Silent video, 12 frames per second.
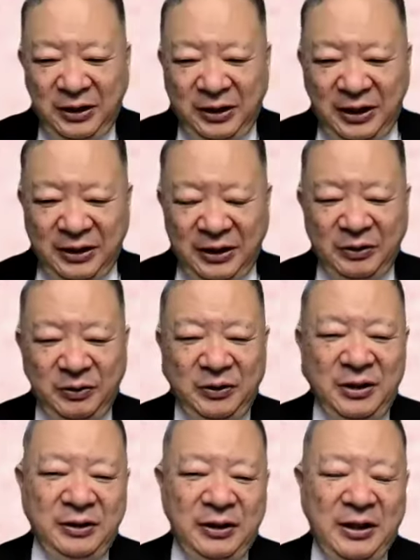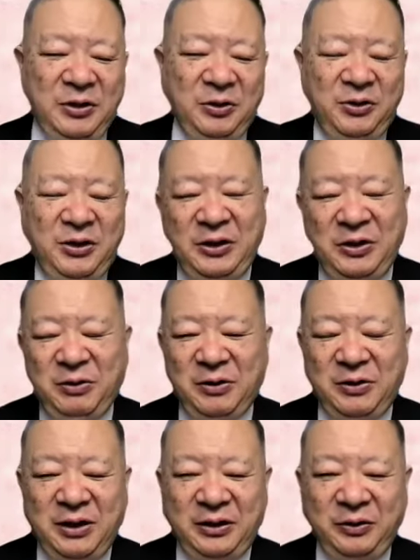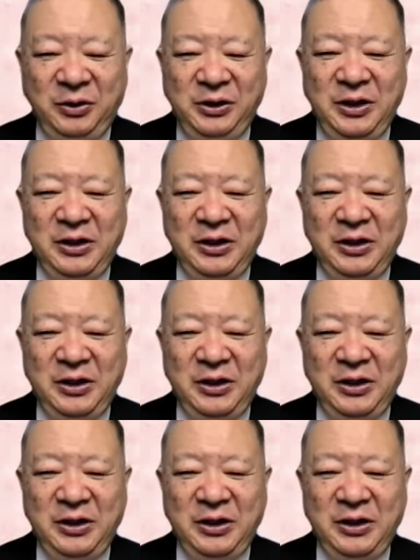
中にいる大将の席座るかって、これいな